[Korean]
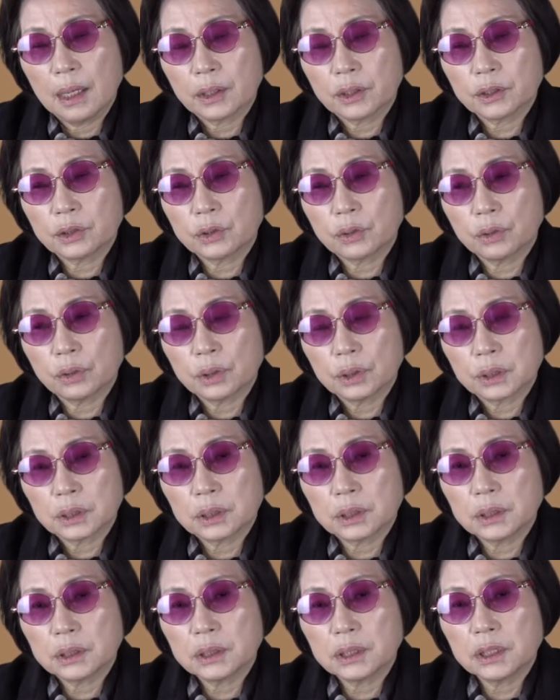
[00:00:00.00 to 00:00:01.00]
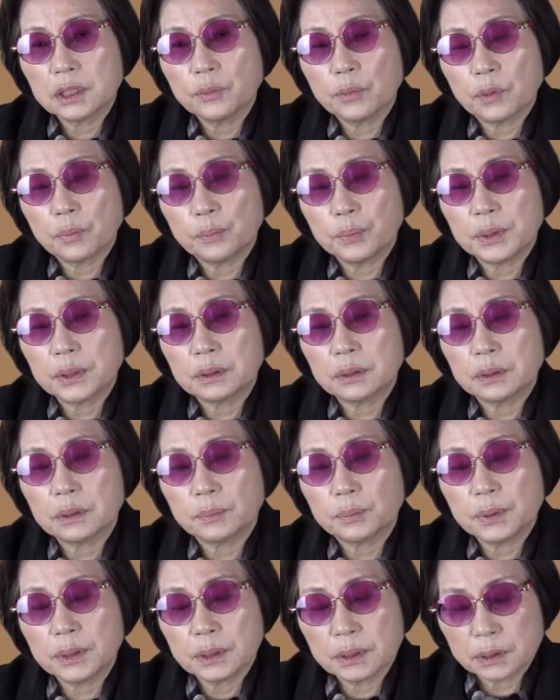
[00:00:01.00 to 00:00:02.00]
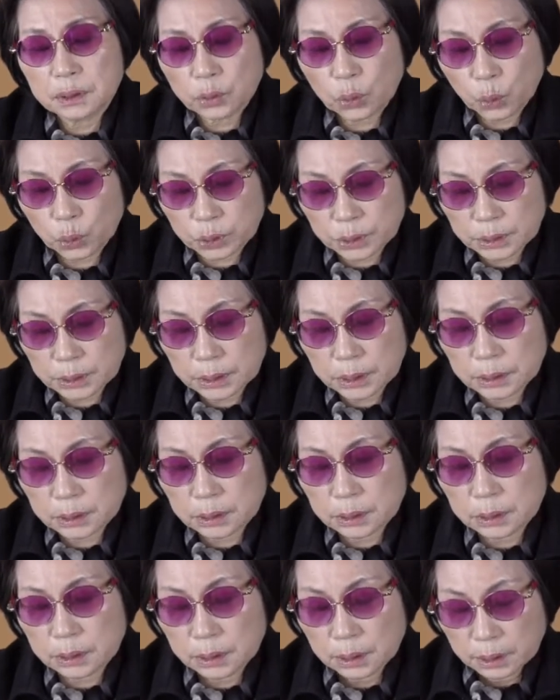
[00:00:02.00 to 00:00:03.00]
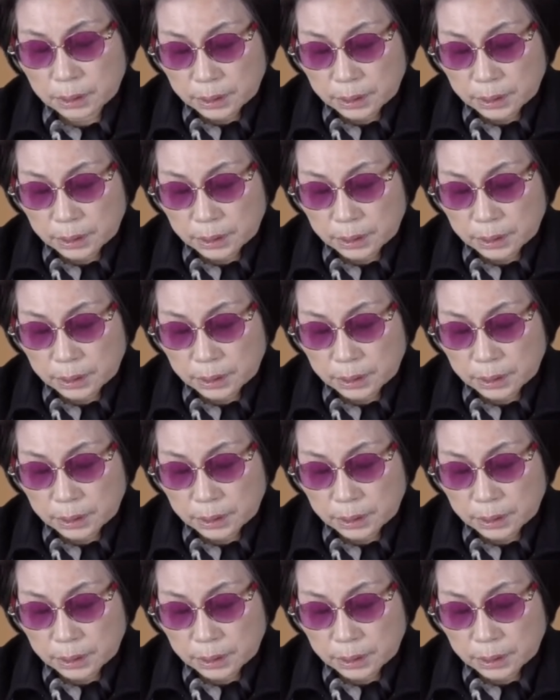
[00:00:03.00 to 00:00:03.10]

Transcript: 그리고 그 흔들림에 피는 피는 꽃 이거는